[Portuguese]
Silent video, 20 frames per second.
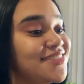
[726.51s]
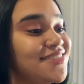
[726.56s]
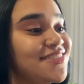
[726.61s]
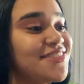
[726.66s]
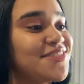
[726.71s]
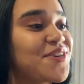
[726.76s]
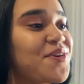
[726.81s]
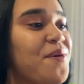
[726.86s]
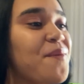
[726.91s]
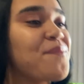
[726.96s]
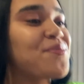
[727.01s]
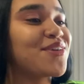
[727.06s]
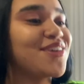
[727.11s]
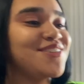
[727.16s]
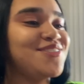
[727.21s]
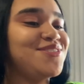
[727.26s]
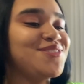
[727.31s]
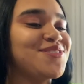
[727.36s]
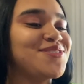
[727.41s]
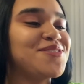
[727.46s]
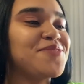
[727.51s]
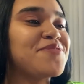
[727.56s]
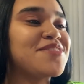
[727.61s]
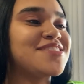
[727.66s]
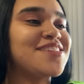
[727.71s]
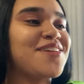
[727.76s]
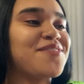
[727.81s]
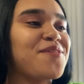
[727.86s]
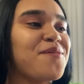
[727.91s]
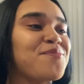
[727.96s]
E comprou tudo, mas
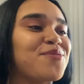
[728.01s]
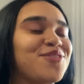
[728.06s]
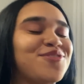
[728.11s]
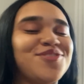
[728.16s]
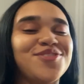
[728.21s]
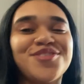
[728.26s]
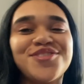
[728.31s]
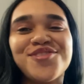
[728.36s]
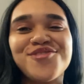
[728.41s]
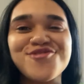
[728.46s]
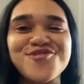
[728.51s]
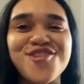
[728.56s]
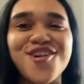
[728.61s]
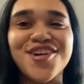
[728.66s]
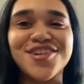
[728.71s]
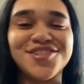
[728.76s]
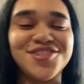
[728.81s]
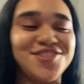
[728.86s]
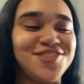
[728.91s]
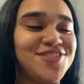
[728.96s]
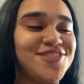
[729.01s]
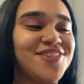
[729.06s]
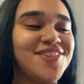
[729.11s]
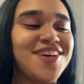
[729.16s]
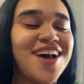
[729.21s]
ela comprou tudo que eu gosto.